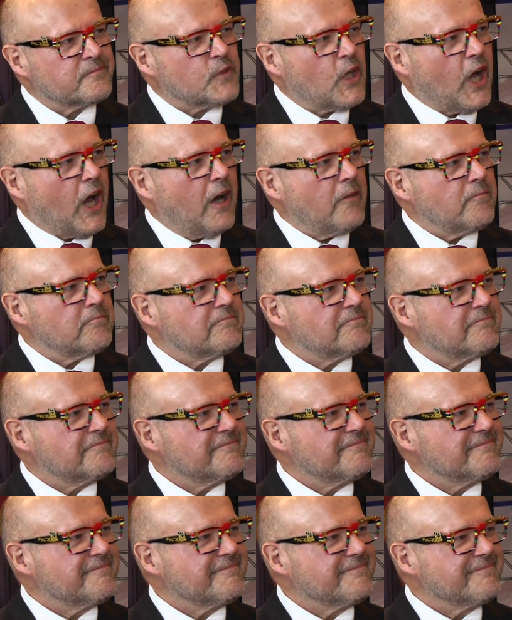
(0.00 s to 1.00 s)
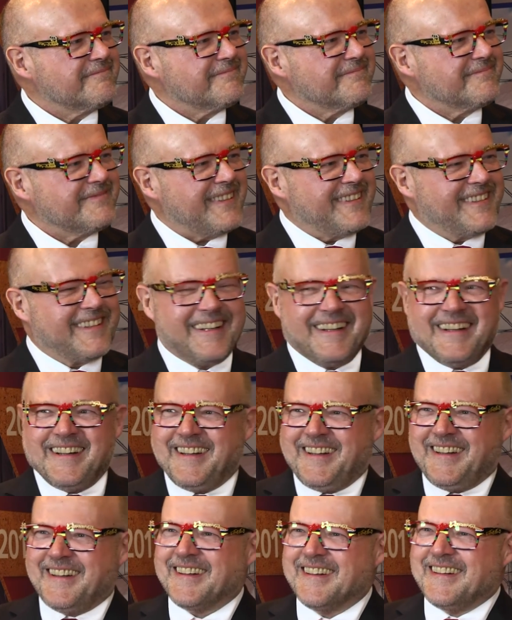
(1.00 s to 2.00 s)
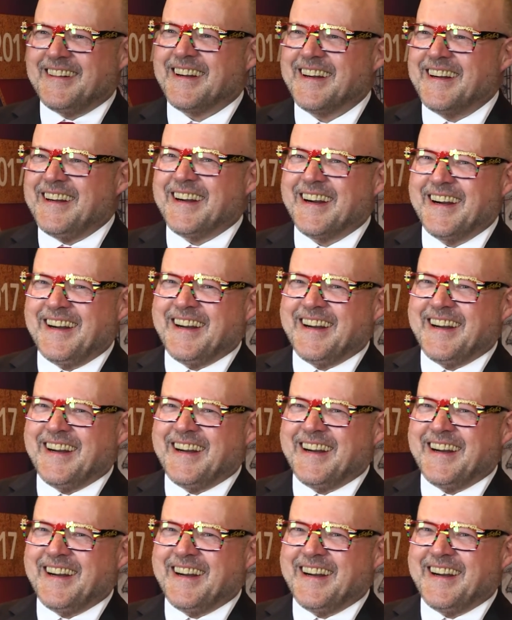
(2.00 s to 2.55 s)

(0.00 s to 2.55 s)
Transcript: Ja. Gut, damit ist die Frage